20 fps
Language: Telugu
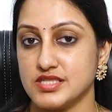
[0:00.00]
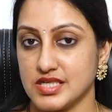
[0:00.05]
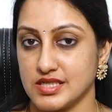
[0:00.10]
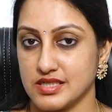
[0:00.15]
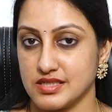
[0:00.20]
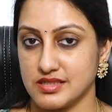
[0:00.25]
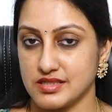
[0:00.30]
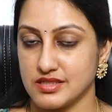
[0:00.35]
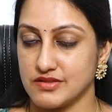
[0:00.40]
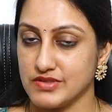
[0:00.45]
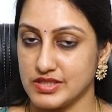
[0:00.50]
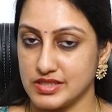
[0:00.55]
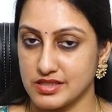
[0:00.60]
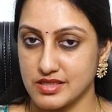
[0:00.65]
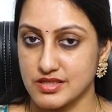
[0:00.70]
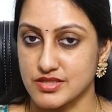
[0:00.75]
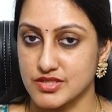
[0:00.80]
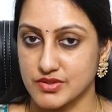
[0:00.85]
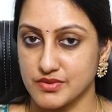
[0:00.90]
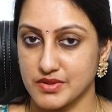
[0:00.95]
జాగ్రత్తలు వాళ్ళు
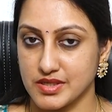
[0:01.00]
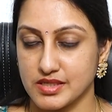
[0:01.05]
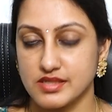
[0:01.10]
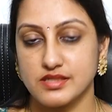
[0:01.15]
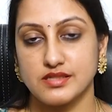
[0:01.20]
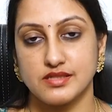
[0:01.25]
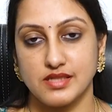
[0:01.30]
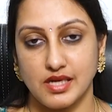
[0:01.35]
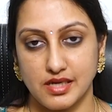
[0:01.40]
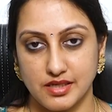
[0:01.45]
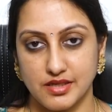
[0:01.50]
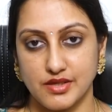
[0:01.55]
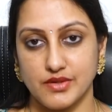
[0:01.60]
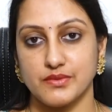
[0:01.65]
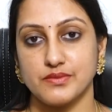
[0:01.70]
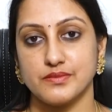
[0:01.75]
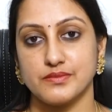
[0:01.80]
తీసుకోవాలి థ్యాంక్ యూ